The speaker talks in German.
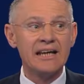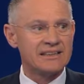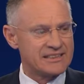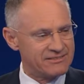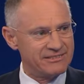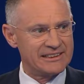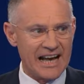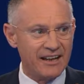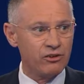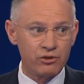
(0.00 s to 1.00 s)
Das
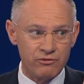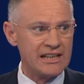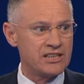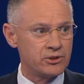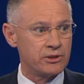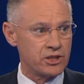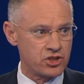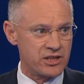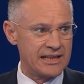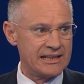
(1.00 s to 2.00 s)
kann und will ich so nicht
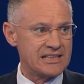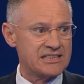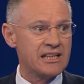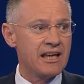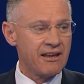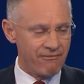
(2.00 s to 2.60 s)
stehen lassen,